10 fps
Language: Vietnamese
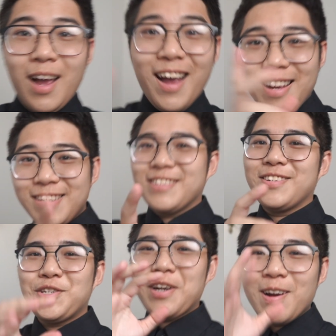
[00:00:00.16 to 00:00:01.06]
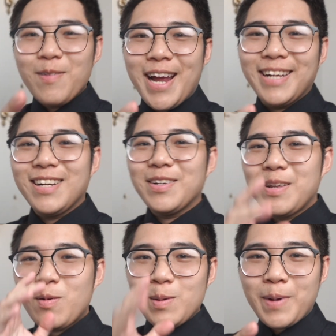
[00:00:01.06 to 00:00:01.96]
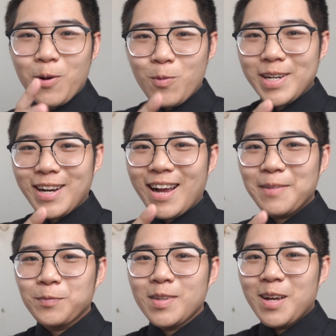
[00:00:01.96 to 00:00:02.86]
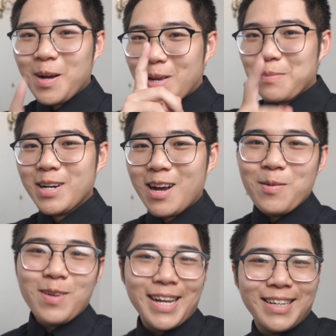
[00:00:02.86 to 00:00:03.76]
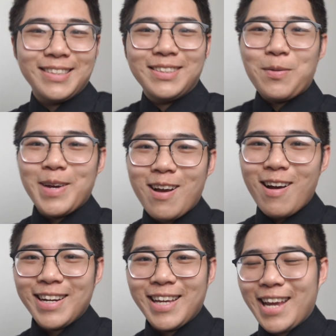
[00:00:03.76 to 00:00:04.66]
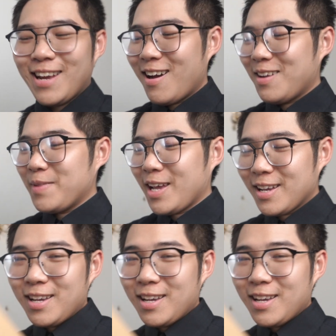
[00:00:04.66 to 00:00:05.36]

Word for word: Hi, chào các bạn, đến một clip khác của mình ha. Hôm nay mình có bạn cho bạn coi cái này hay ho lắm nè.